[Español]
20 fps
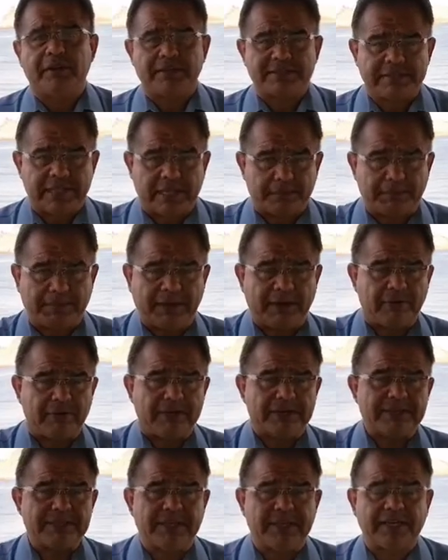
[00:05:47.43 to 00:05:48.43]

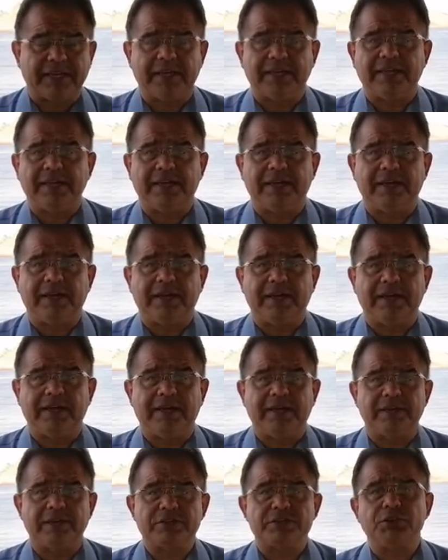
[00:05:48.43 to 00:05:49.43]
Zarparon hacia
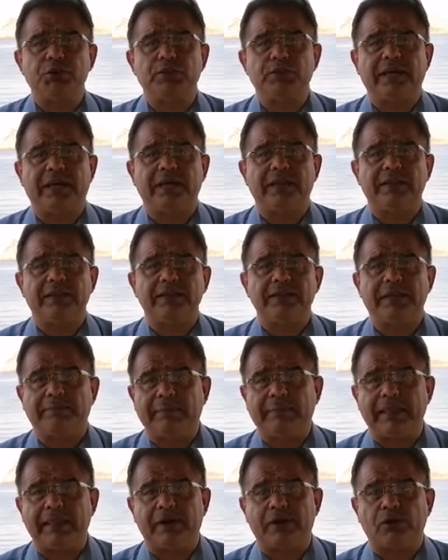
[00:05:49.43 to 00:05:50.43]
aquella ciudad
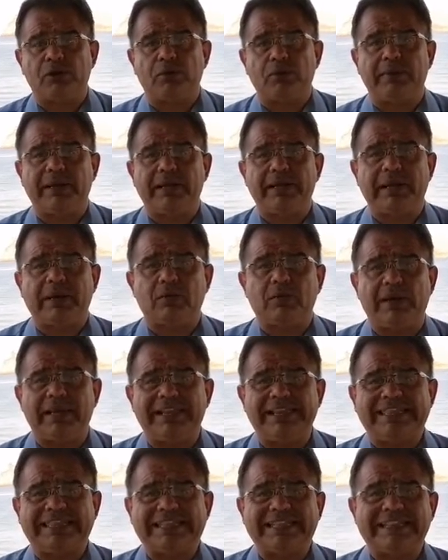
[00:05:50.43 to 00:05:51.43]
llamada Roma en la cual
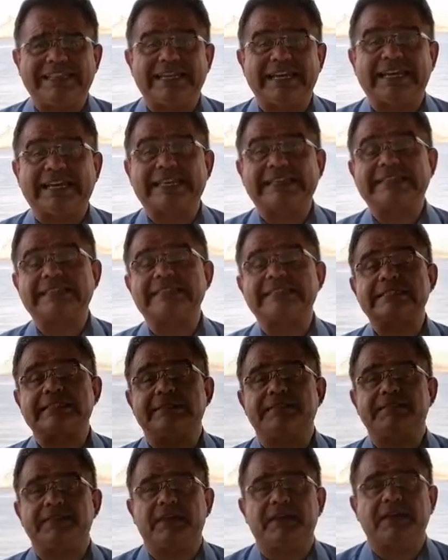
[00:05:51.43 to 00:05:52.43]
él tendría que
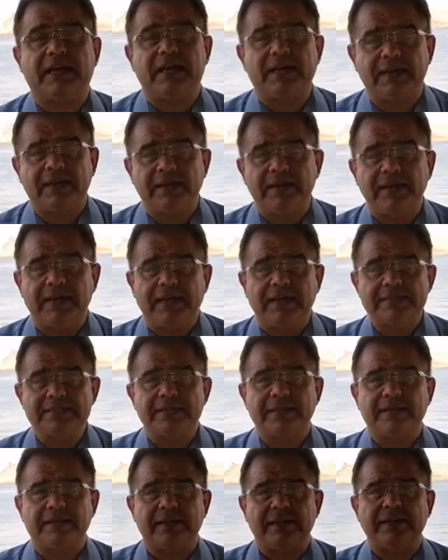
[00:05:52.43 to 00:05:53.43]
testificar
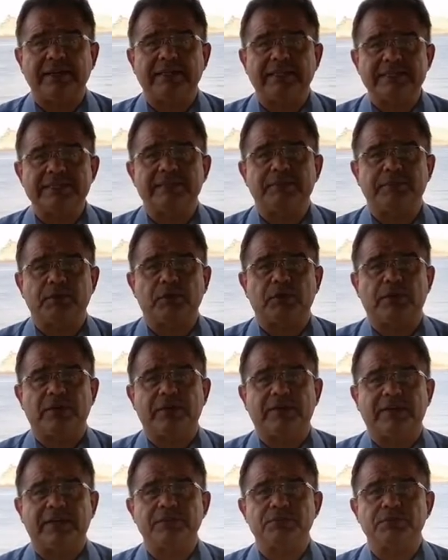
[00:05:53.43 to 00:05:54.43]
acerca del testimonio
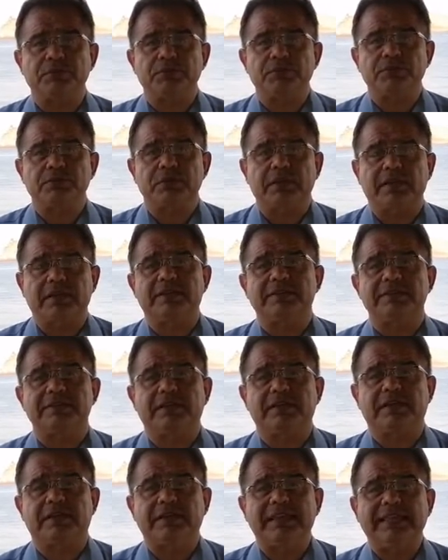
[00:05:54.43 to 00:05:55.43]
de Jesús, es
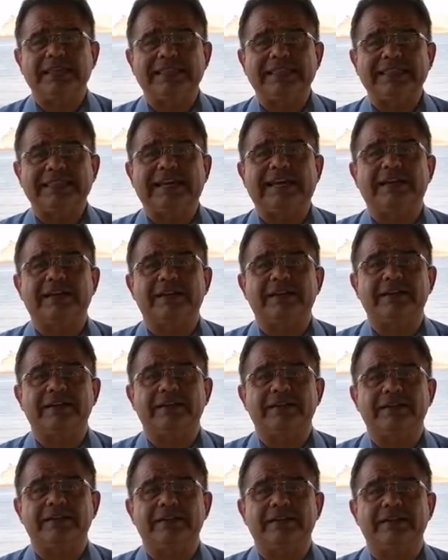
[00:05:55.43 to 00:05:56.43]
decir, dar
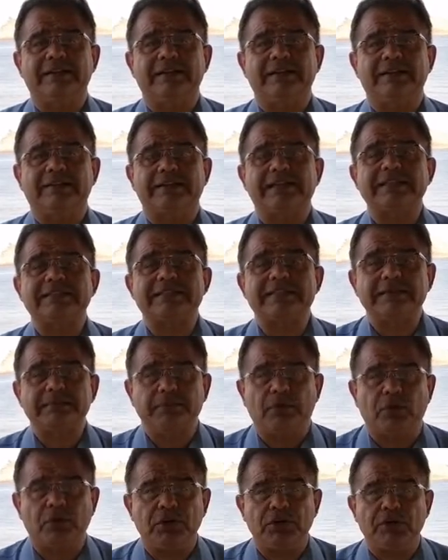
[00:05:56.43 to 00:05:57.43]

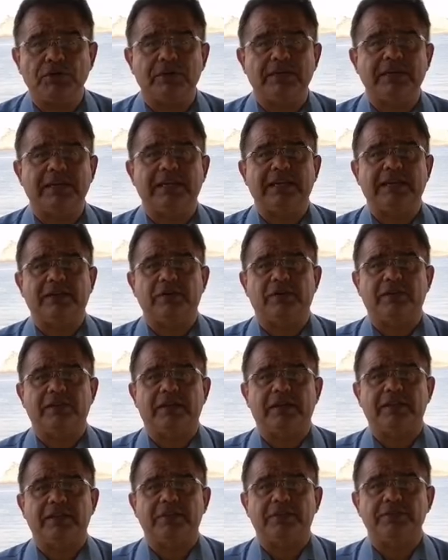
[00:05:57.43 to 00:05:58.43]
testimonio de la
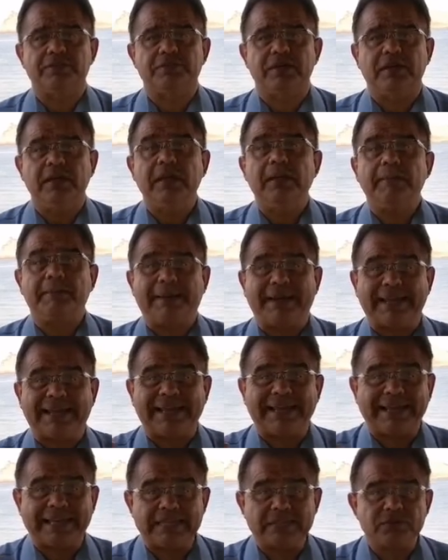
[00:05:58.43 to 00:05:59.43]
gloria de Dios.
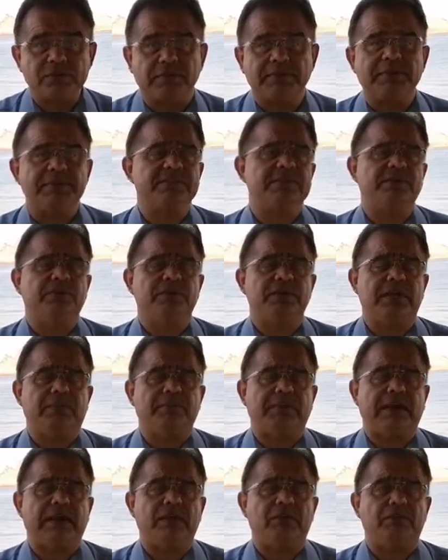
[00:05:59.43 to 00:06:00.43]
Para eso había sido
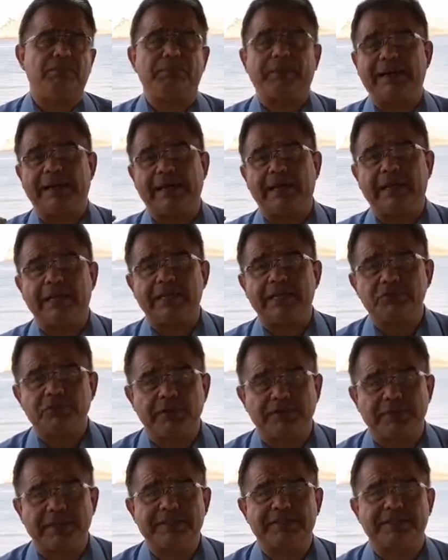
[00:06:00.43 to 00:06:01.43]
llamado, para
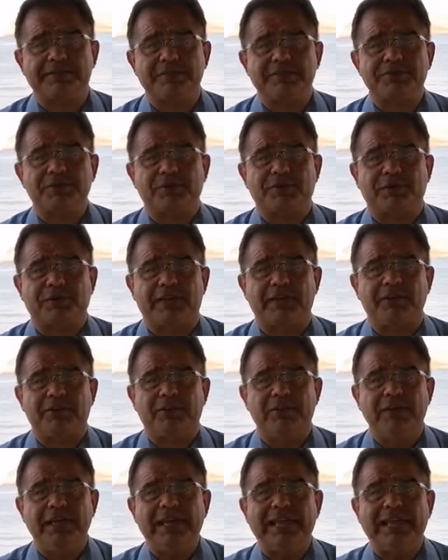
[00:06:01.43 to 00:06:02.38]
eso había sido escogido,